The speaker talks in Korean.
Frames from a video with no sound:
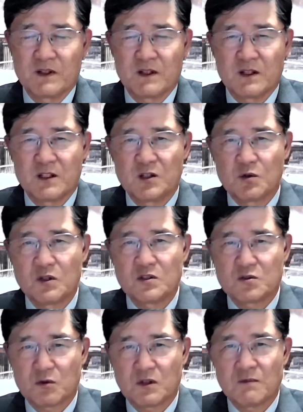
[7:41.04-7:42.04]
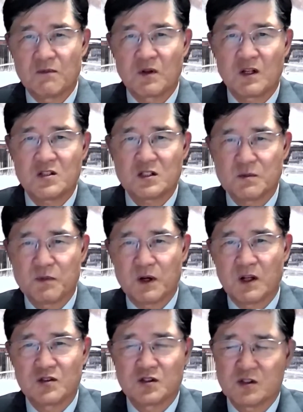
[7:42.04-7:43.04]
기도원에 속한
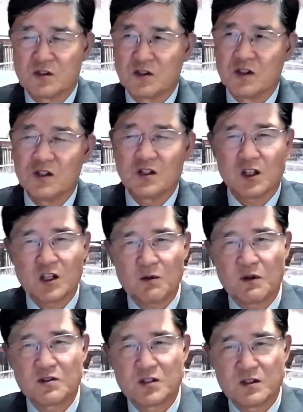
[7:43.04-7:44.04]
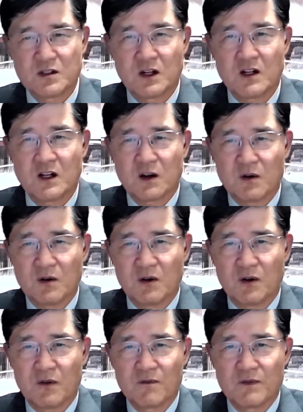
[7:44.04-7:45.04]
모나스집파 너희들끼리만 전쟁하러 가고